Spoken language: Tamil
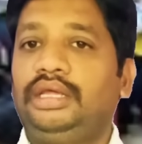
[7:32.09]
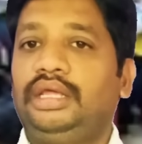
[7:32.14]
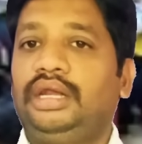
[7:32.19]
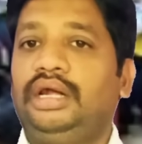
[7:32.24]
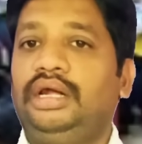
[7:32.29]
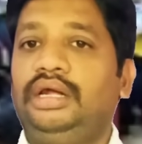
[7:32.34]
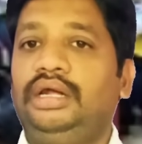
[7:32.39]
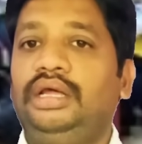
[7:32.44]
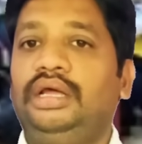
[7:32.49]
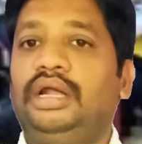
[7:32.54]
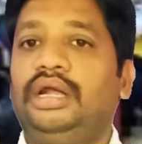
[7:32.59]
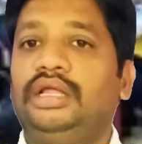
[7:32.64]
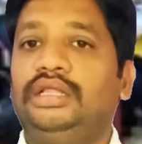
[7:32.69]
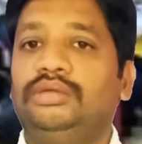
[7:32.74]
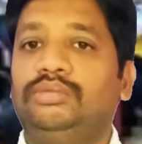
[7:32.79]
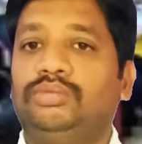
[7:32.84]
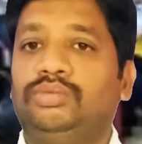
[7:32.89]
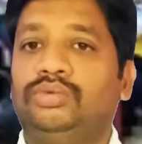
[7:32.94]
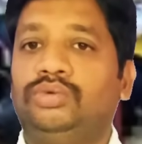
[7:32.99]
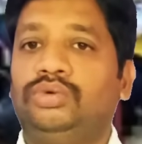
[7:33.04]
இரண்டு
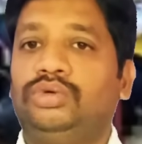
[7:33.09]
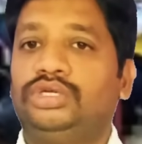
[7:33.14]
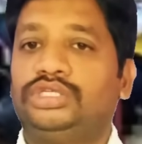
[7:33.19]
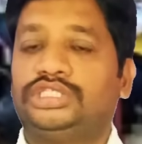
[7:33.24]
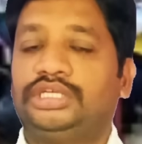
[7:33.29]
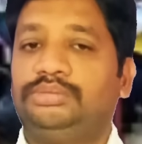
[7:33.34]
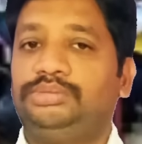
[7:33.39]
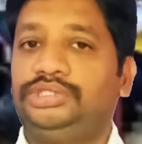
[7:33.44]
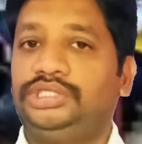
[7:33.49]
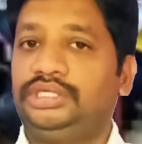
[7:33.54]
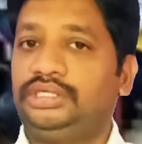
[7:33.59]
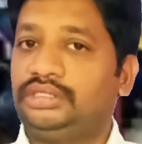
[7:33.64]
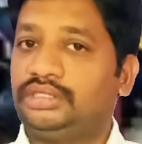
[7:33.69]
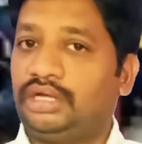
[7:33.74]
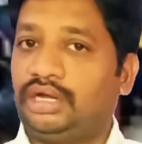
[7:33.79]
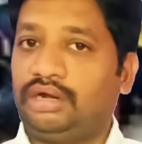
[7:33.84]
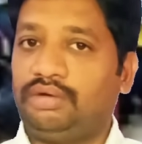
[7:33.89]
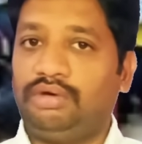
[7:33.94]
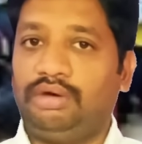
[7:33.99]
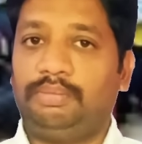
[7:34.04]
அல்லது மூன்று சப்ஜெக்ட்
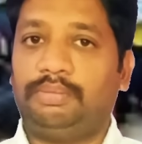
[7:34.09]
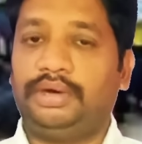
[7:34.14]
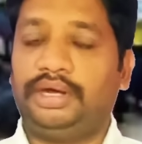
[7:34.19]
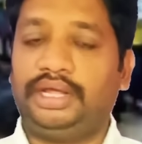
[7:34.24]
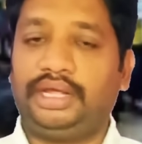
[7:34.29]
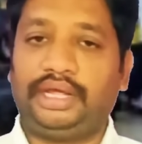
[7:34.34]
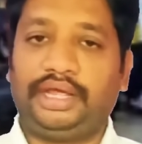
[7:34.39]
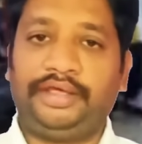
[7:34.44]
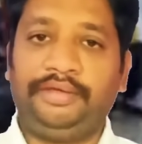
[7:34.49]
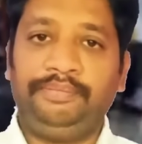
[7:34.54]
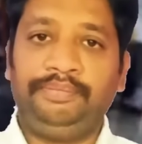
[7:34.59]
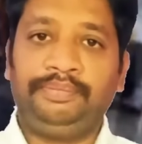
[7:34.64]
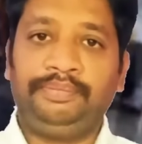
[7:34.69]
தரவாக படிங்க